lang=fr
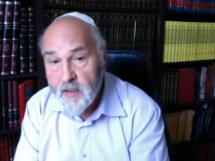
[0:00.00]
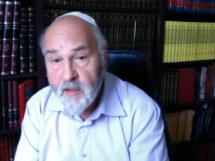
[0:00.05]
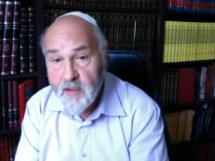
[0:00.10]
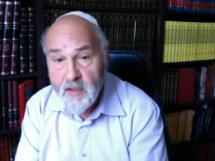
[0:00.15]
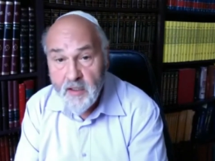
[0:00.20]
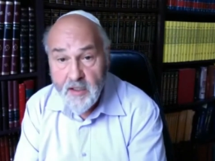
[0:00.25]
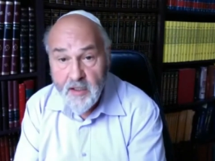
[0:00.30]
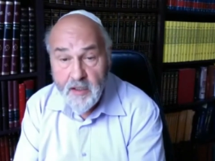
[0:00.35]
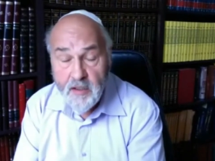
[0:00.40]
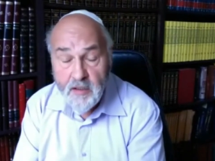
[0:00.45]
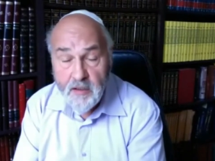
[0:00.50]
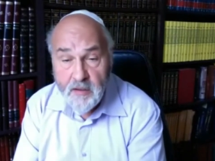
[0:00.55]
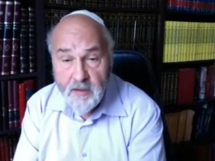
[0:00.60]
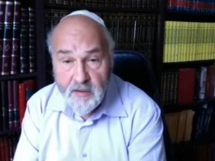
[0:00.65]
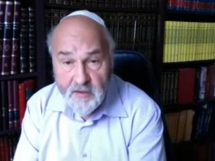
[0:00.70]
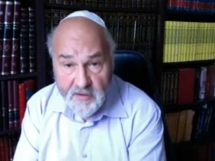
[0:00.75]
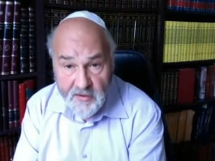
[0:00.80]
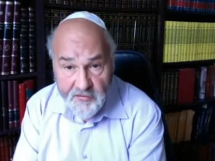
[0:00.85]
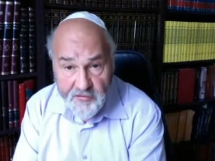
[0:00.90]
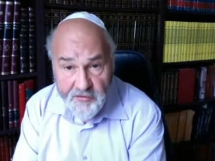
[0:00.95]
les
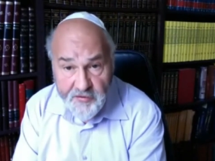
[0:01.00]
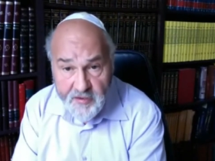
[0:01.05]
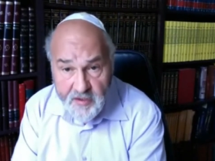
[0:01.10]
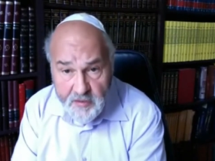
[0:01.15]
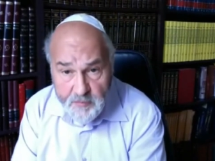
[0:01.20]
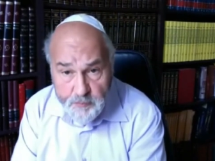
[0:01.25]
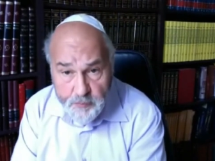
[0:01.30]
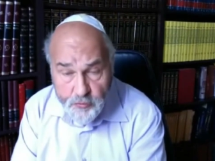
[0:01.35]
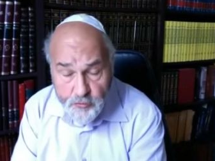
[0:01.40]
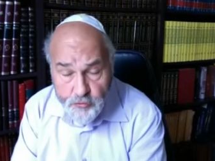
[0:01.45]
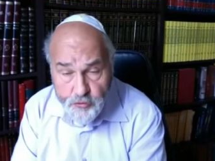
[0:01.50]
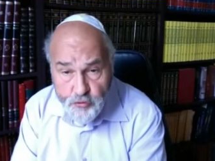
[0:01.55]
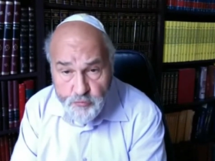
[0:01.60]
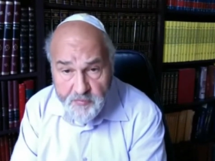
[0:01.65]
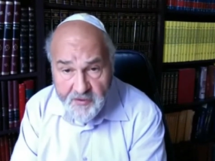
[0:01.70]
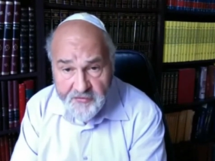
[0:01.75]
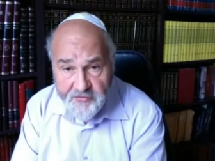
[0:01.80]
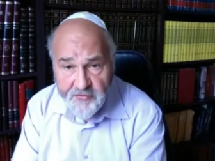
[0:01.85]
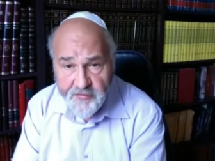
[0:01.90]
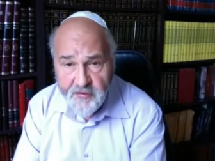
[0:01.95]
disciples du
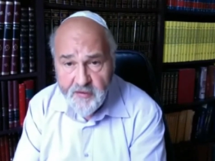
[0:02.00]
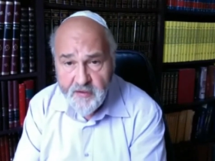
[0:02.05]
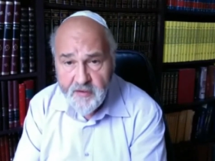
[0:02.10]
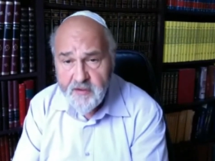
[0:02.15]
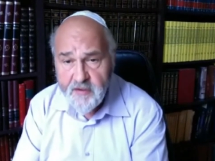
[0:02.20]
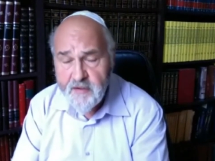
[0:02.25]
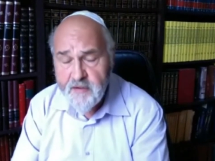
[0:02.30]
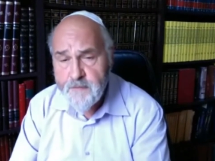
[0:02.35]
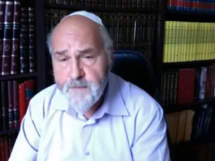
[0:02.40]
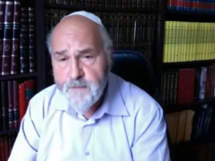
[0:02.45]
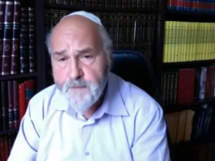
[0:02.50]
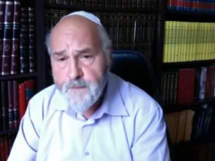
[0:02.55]
Messie,